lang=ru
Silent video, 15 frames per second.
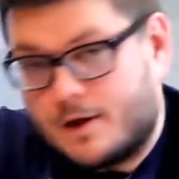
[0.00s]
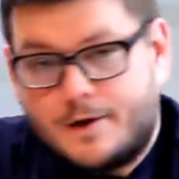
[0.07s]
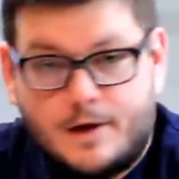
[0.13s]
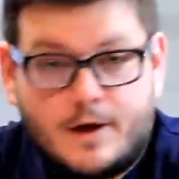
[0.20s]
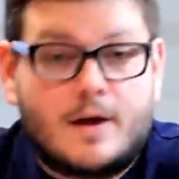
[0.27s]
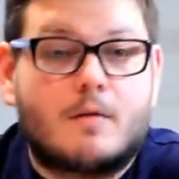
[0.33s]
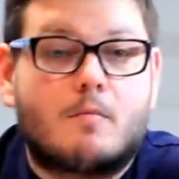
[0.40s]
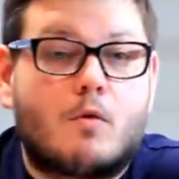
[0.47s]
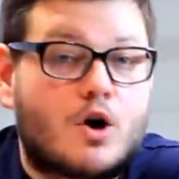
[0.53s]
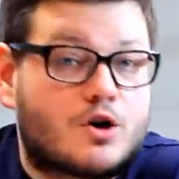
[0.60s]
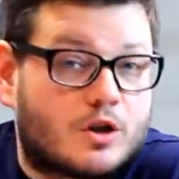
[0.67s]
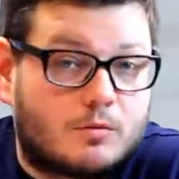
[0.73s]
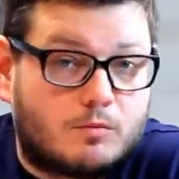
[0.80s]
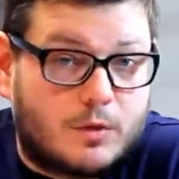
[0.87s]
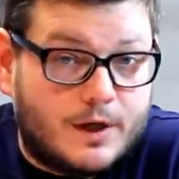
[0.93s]
И,
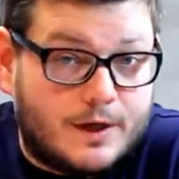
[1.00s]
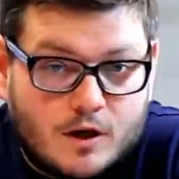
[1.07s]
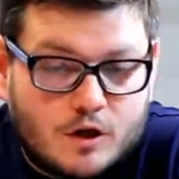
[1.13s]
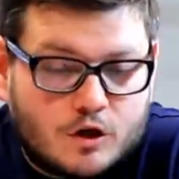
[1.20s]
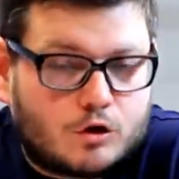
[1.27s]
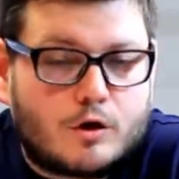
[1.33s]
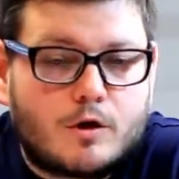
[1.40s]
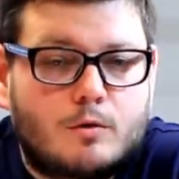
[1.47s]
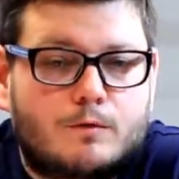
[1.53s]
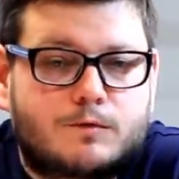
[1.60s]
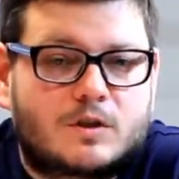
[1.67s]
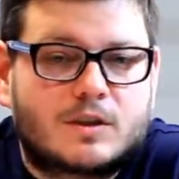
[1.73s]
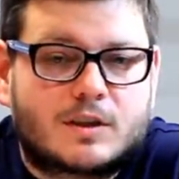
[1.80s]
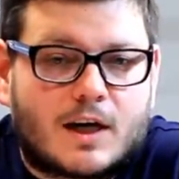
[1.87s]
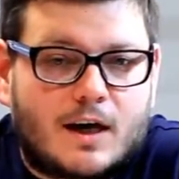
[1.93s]
может быть, что-нибудь
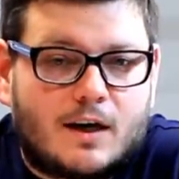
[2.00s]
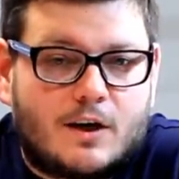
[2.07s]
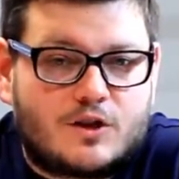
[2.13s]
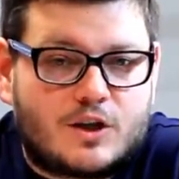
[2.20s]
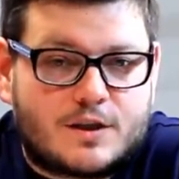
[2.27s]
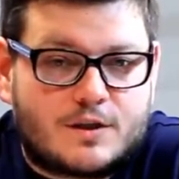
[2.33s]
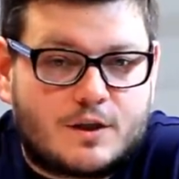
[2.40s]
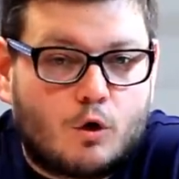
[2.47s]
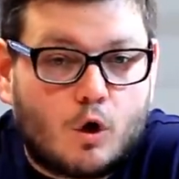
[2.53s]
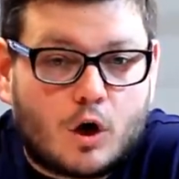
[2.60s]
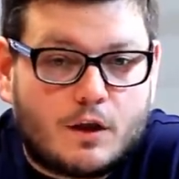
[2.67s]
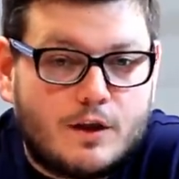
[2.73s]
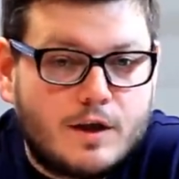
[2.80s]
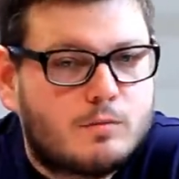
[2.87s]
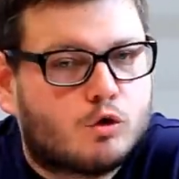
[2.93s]
в центральной части
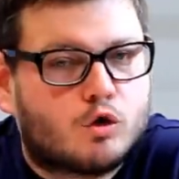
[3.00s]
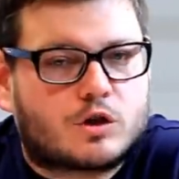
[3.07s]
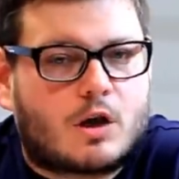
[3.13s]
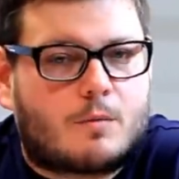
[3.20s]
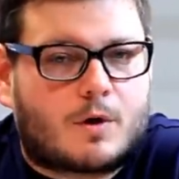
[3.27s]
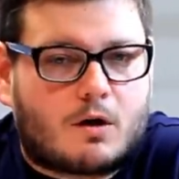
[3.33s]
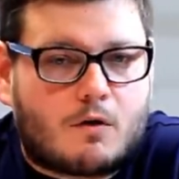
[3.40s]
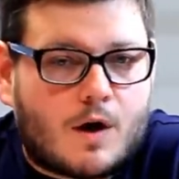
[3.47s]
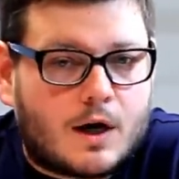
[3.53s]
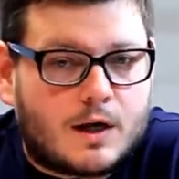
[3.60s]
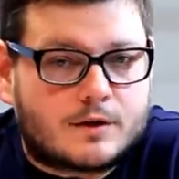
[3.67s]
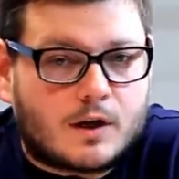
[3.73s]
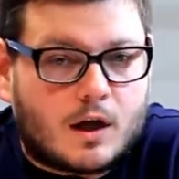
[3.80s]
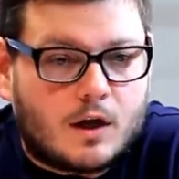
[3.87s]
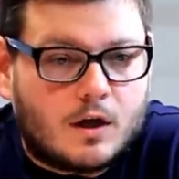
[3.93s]
города немножко провалится.